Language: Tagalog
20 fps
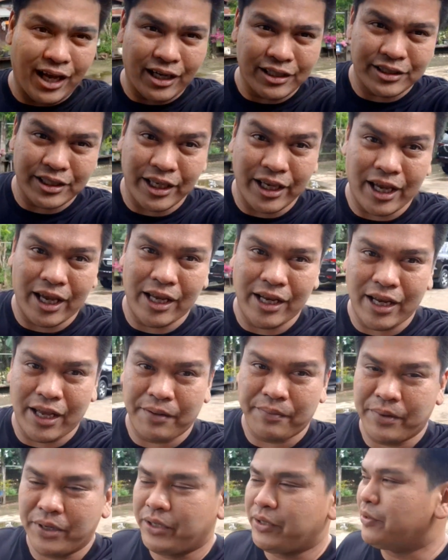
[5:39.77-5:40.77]
kakasaya
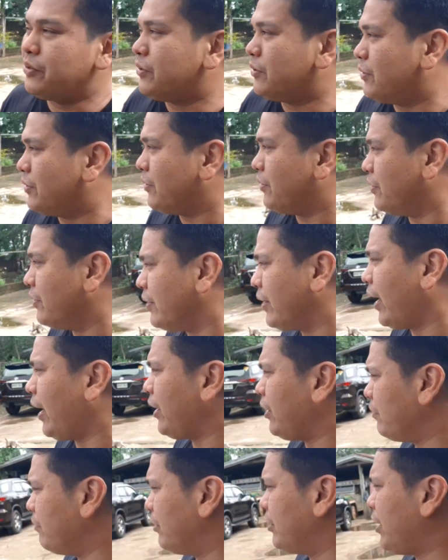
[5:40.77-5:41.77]
lang medyo
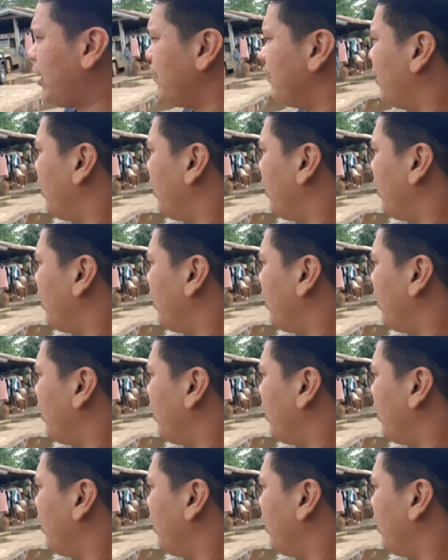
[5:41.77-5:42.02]
nakainom na tayo